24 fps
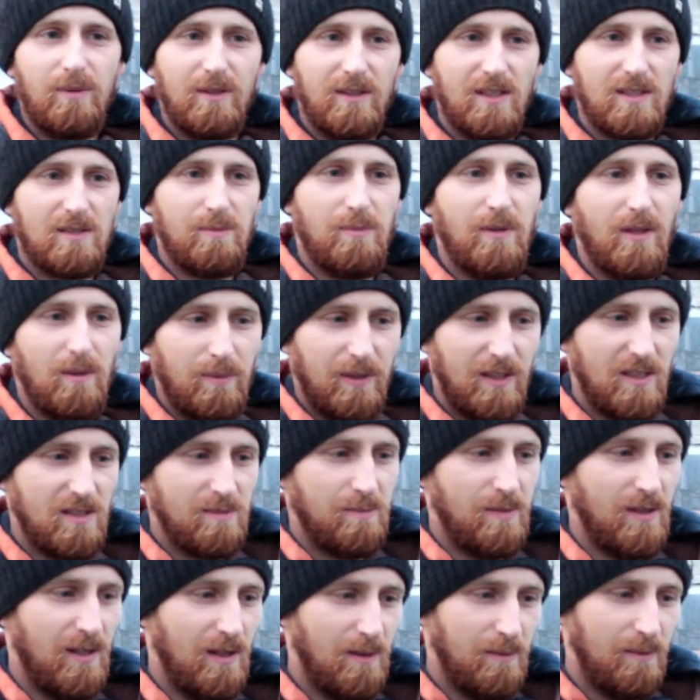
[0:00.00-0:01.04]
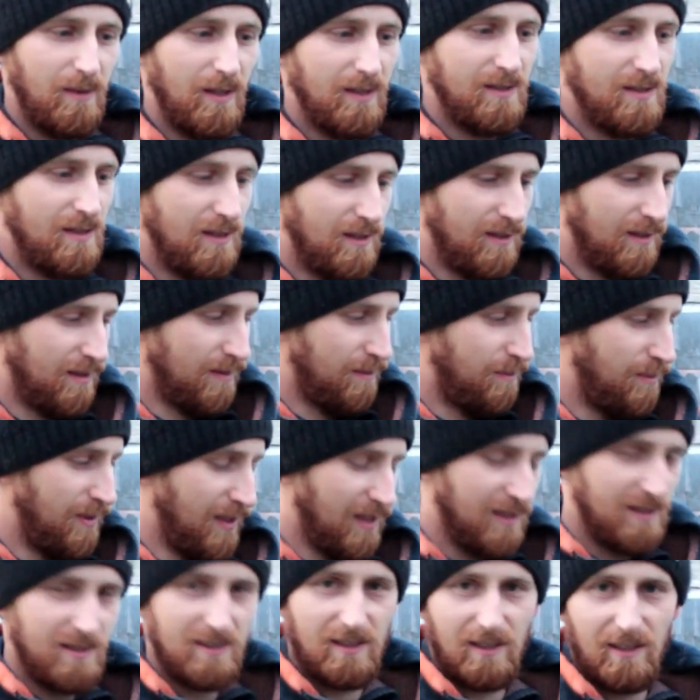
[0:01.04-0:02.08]
Подоспел, подоспели эти э,
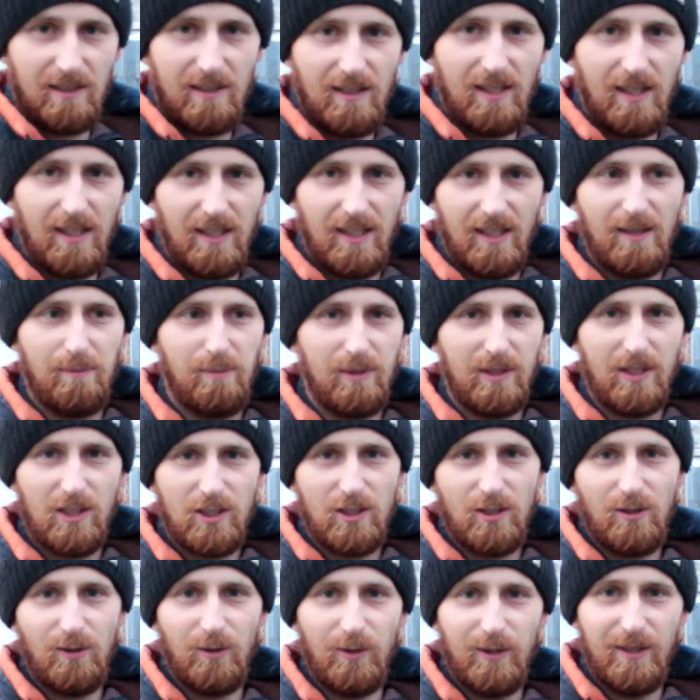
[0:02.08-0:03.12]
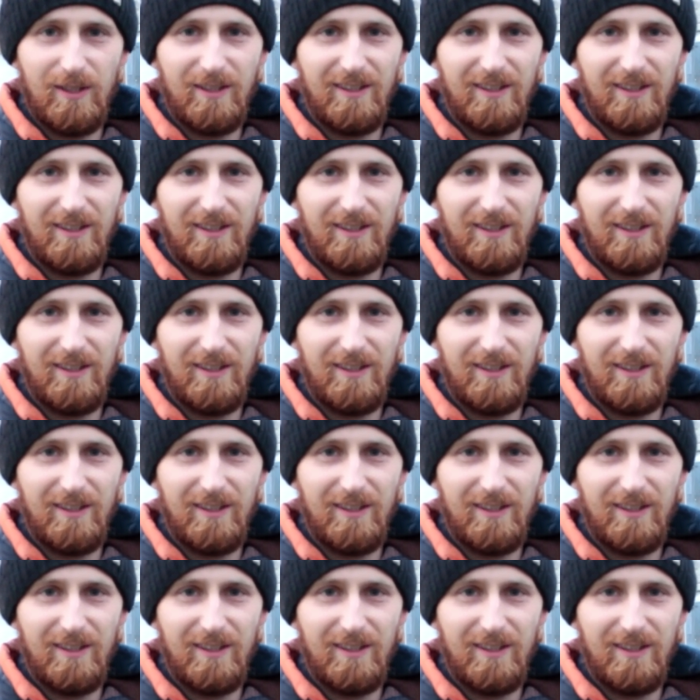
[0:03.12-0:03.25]
перцы, а я подошел.